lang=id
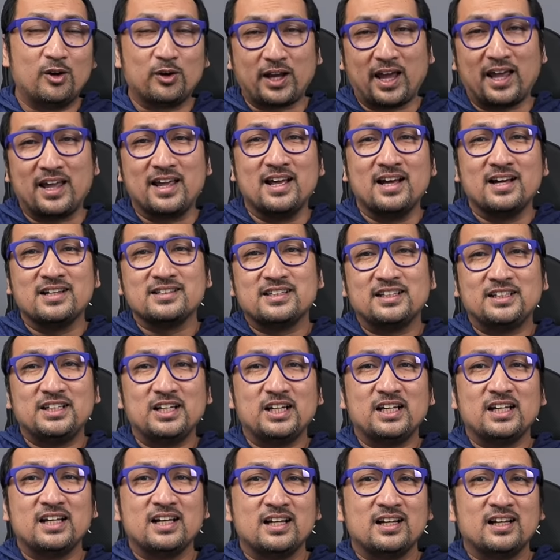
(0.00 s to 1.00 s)
Oke,
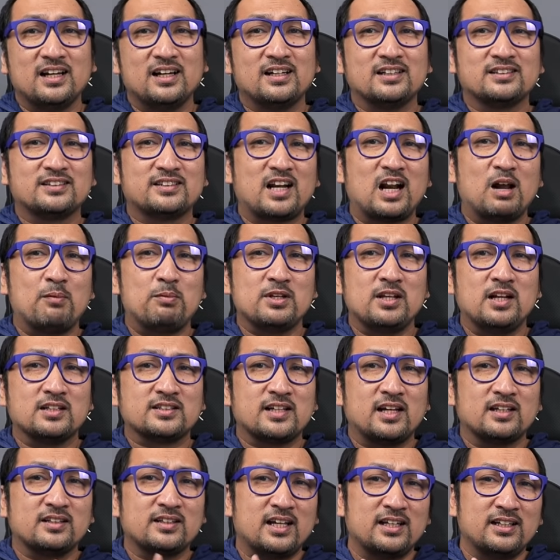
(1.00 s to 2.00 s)
jadi eh, setelah penjelasan